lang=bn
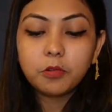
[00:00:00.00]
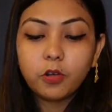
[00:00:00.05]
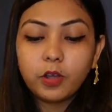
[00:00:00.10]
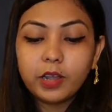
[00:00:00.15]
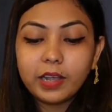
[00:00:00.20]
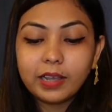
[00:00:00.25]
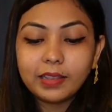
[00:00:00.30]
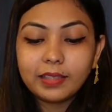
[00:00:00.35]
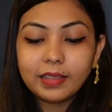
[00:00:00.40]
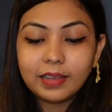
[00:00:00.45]
মনে
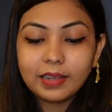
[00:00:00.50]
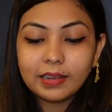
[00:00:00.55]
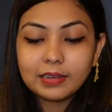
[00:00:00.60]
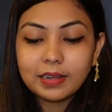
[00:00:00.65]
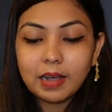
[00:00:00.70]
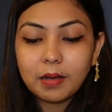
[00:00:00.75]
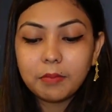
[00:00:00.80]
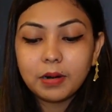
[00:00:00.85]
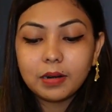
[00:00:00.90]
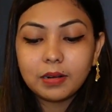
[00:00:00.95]
হয় এখান থেকে
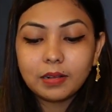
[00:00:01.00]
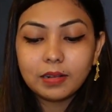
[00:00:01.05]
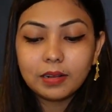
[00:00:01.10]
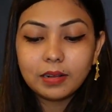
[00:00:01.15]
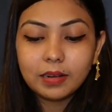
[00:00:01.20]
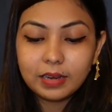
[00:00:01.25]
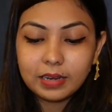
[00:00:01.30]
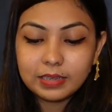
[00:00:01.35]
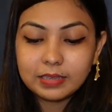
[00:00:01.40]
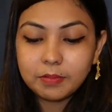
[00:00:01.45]
খাবার
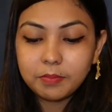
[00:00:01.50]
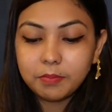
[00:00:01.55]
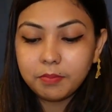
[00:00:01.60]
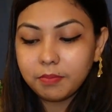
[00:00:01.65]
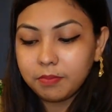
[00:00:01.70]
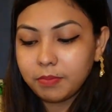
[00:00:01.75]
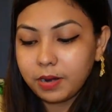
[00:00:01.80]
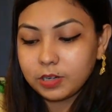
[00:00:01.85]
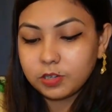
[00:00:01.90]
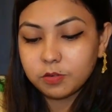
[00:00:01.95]
এসে
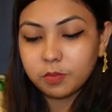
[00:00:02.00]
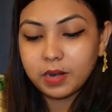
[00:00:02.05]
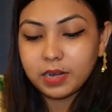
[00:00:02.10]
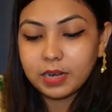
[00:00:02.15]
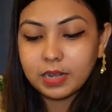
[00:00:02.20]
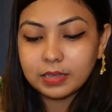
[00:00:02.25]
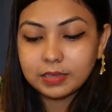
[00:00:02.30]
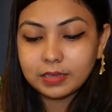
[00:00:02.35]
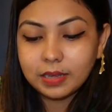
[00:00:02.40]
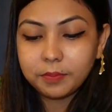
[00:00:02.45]
প্রায় সময়
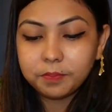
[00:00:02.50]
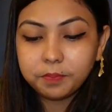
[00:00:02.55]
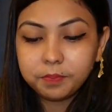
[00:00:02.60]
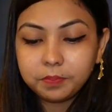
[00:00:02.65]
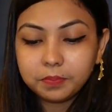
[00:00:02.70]
নিয়ে যায়